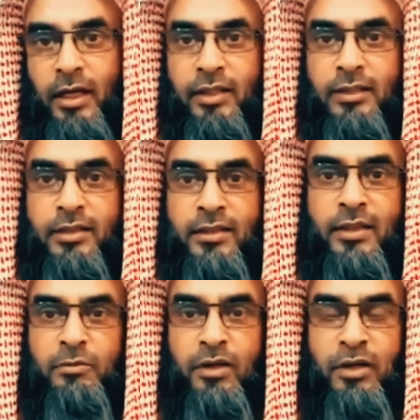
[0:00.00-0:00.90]
আর সে
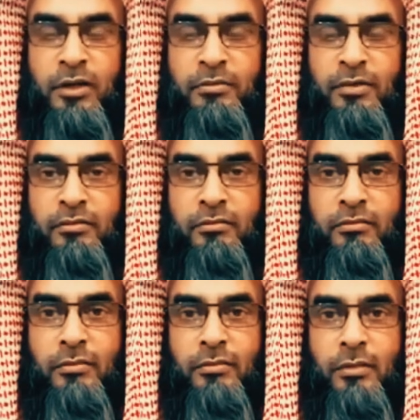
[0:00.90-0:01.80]
আমার রাখবেন
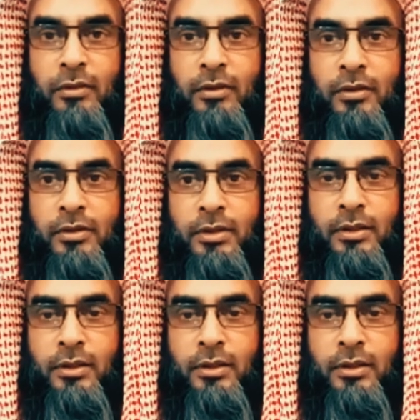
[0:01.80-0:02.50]
জি